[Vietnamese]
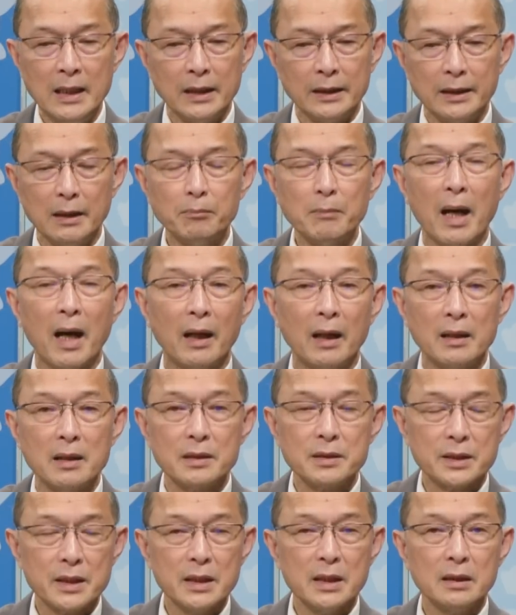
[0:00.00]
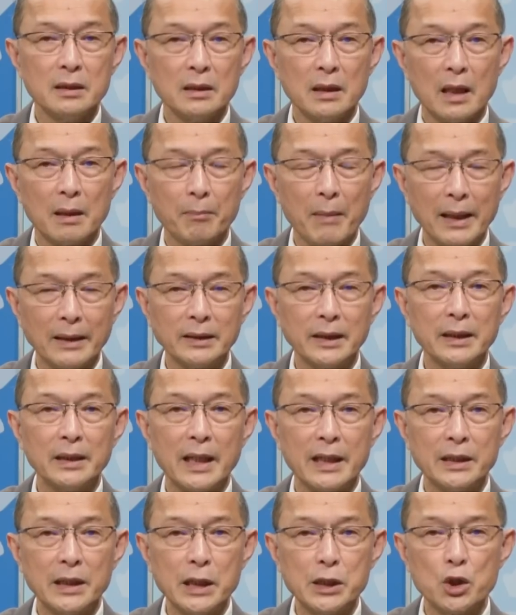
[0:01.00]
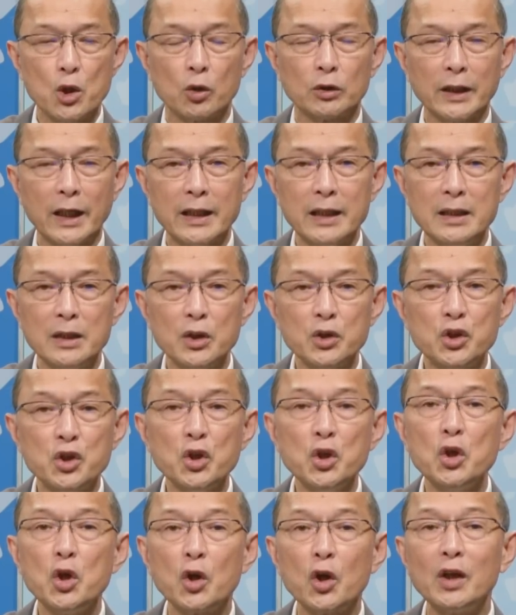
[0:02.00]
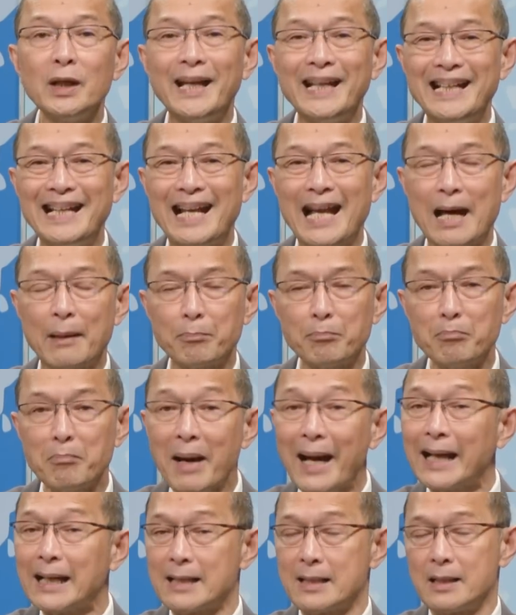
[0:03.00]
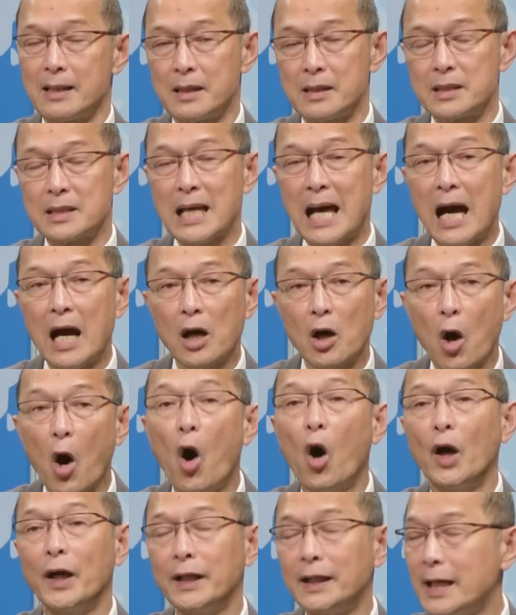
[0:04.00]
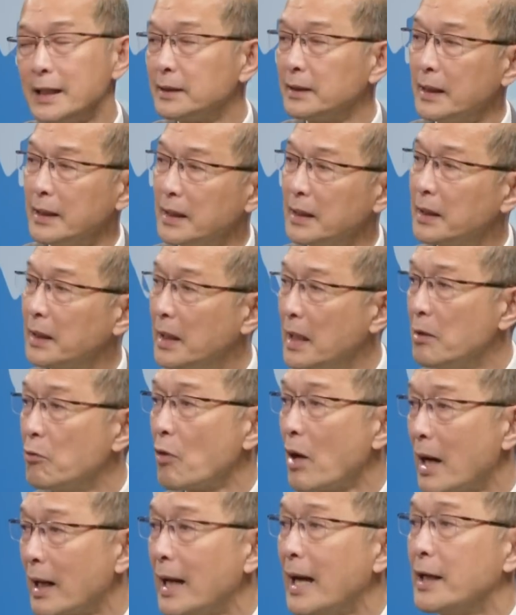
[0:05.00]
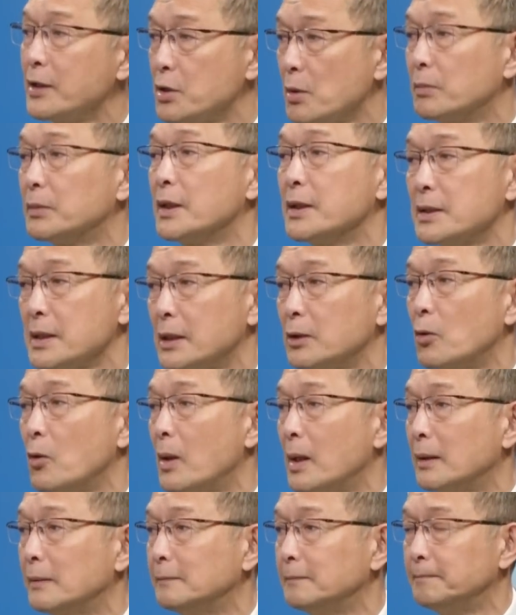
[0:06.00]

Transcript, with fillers: Nhưng mà riêng à, bản tin này thì cho thấy nó chưa có lây lan mạnh ra khỏi cái tỉnh Kerala trong thời gian qua.